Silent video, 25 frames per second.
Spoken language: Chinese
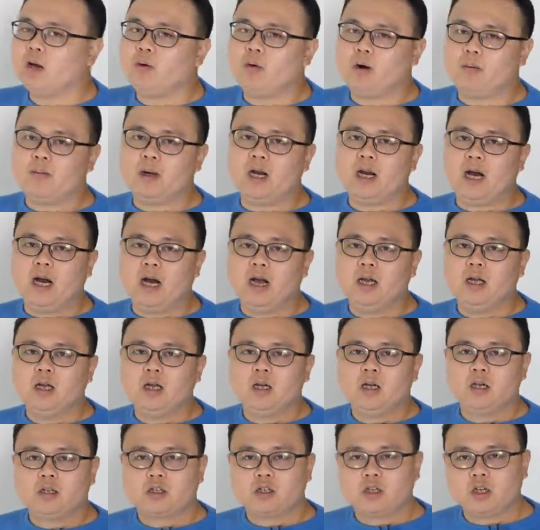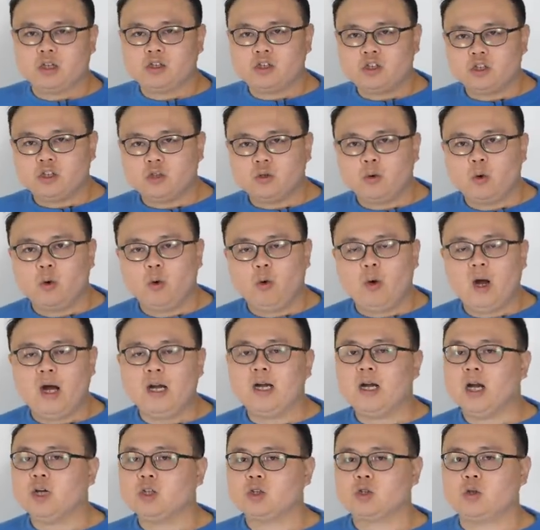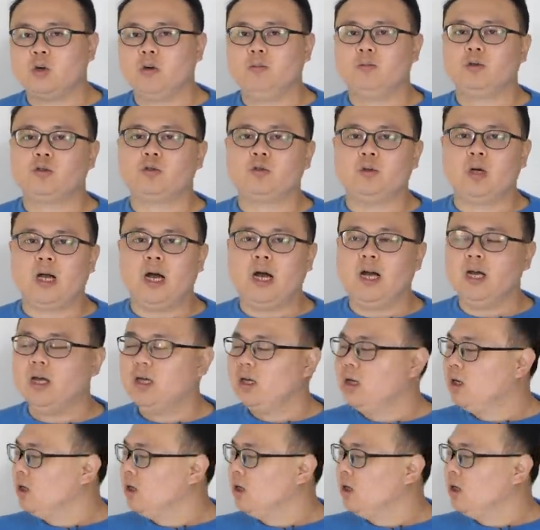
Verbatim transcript: 给我们了，这个棋就乱了，收不住了，